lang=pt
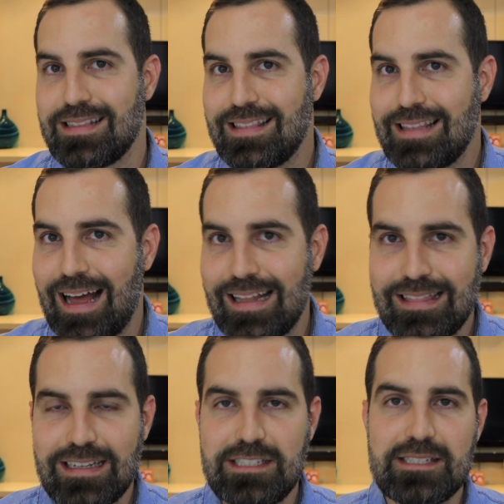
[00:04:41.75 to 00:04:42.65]

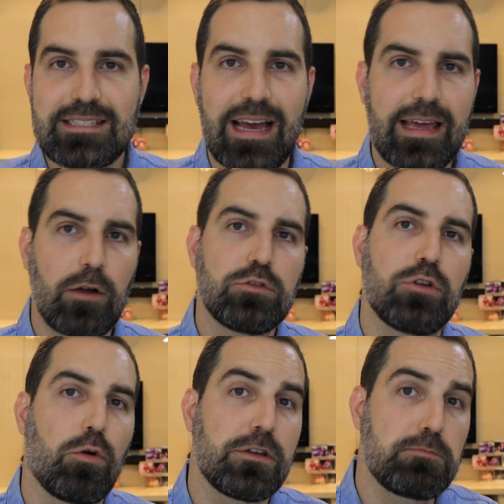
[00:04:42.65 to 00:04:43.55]
Nada de sair ao
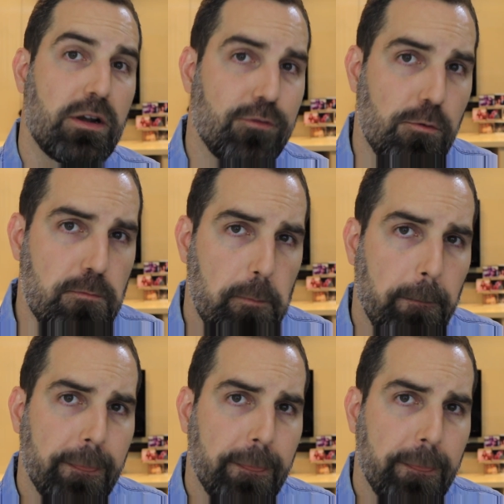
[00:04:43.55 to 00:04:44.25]
sol com esse perfume,